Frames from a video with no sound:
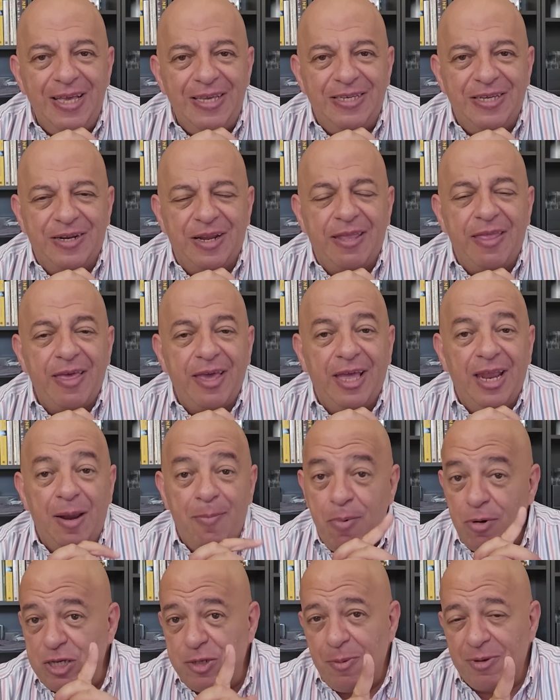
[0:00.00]
y se trata de que la
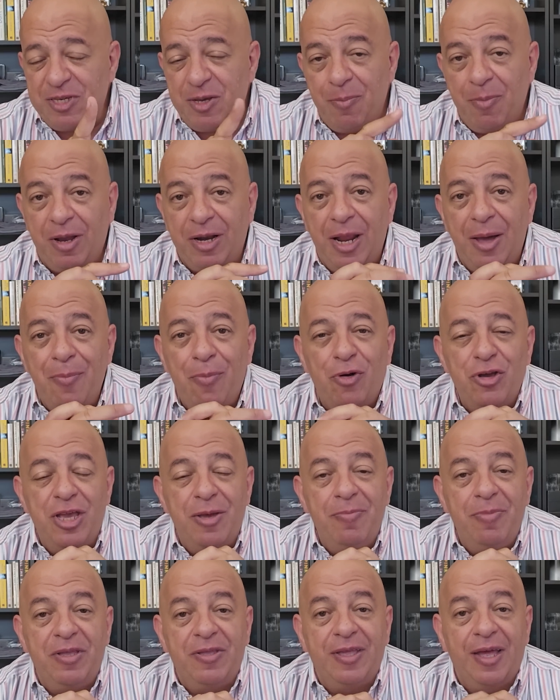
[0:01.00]
próxima semana voy a
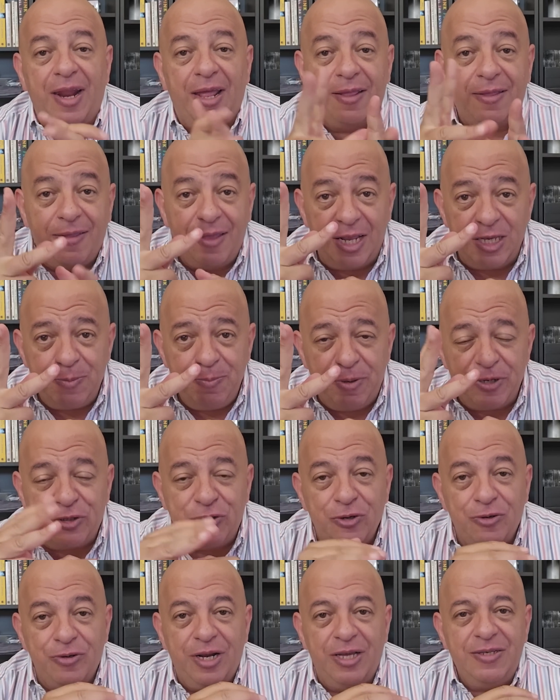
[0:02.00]
invitar a tres
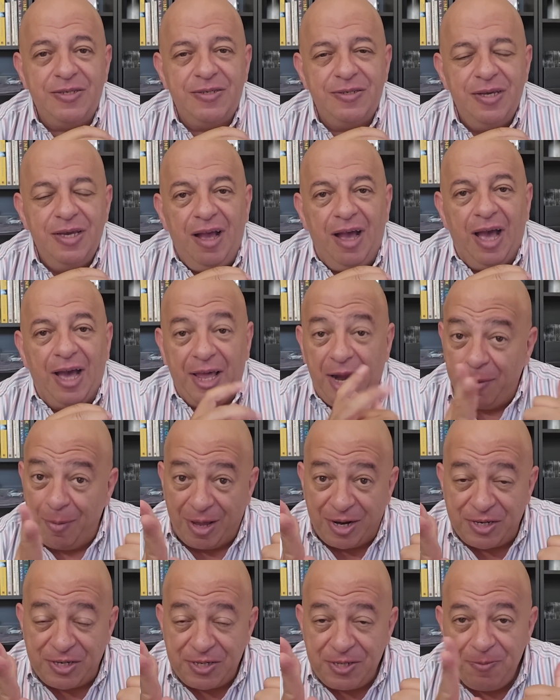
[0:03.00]
personas a grabar.